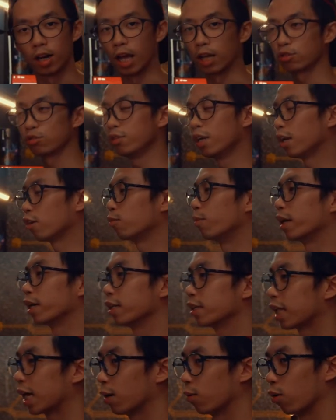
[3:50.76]
Langsung dari rumah rumah
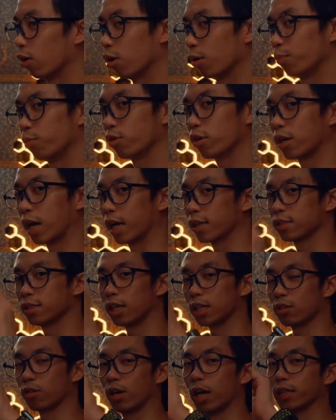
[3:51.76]
kita walaupun
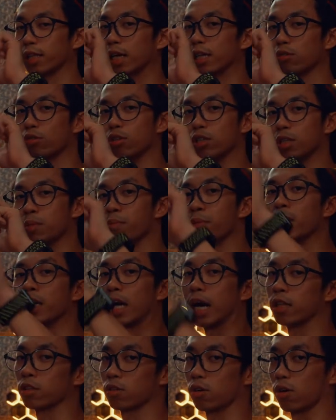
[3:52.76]
nasnya atau datanya tuh disimpan
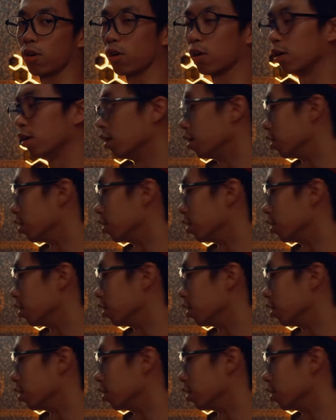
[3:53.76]
di kantor.